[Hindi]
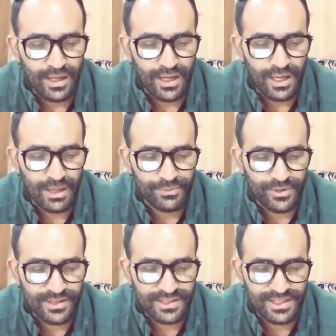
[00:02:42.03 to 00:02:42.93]
अब
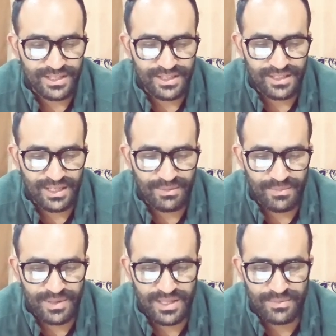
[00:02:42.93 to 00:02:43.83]
थोड़ा सा देखिए यहाँ पे
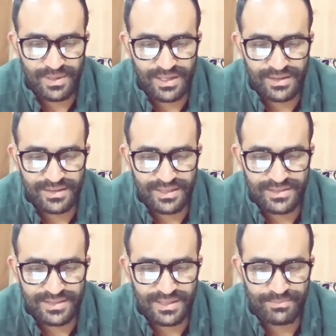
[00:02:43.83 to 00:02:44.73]
वीक में कितना
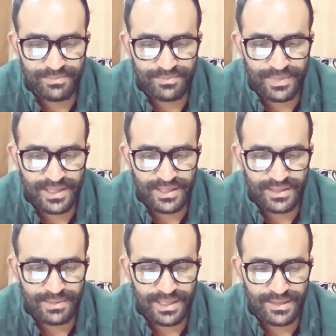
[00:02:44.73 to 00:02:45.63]
अच्छा
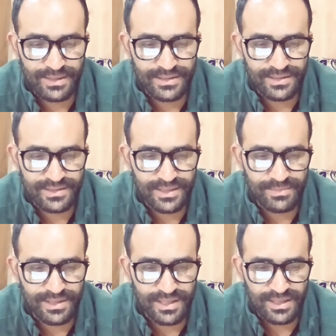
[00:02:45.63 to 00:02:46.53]
पैटर्न बना हुआ है जैसा
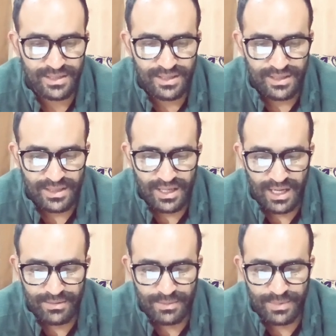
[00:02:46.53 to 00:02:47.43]
भी है
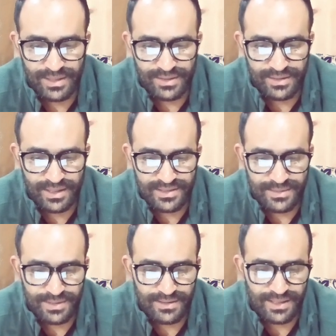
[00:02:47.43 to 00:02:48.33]
आपका पैटर्न कैसे
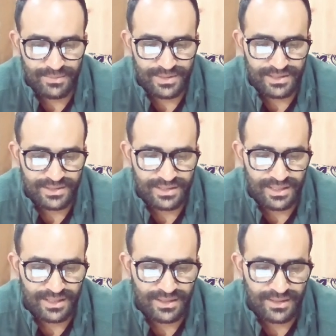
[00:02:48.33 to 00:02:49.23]
बना है यहाँ पे देख सकते हैं
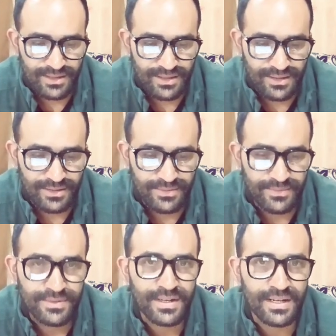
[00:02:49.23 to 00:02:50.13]
एक
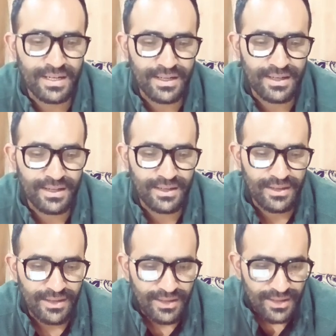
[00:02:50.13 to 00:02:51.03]
ट्रेंड लाइन है
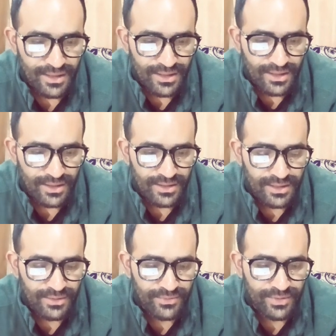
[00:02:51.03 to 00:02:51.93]

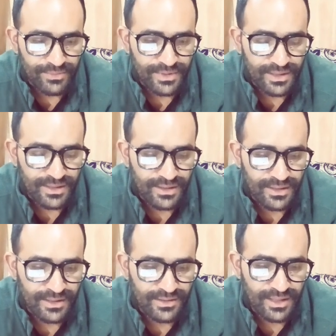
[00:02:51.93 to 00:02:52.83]
ये फिफ्टीन
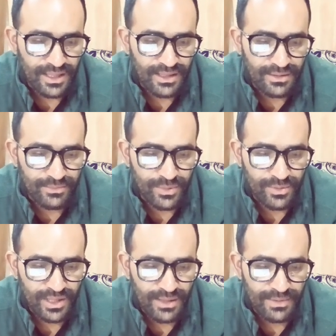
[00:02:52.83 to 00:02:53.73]
डेज़ का
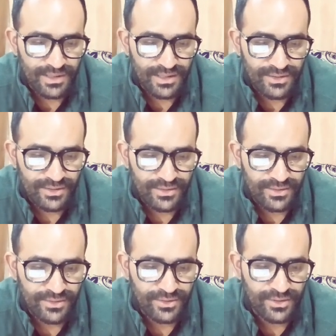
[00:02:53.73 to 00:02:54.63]
मूविंग एवरेज है
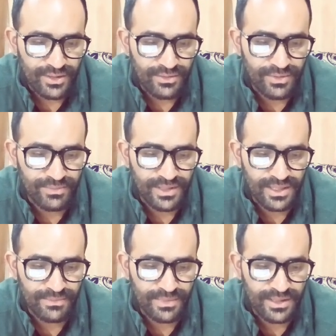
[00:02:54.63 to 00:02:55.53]
सॉरी फिफ्टी
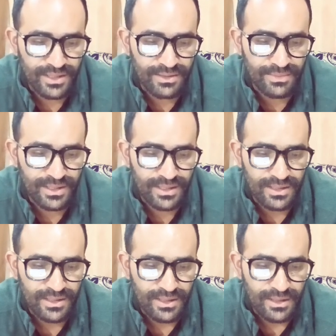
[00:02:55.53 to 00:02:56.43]
एम एम ए
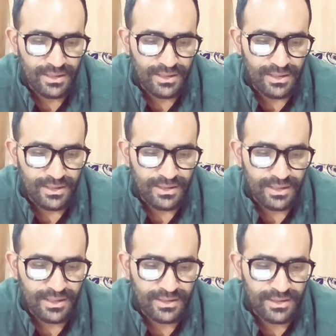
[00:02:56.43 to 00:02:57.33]

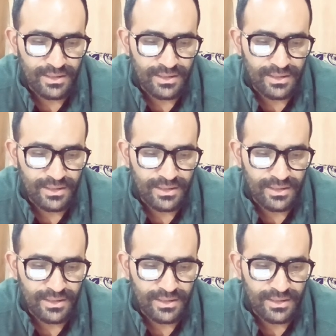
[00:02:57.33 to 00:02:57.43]
ठीक है जी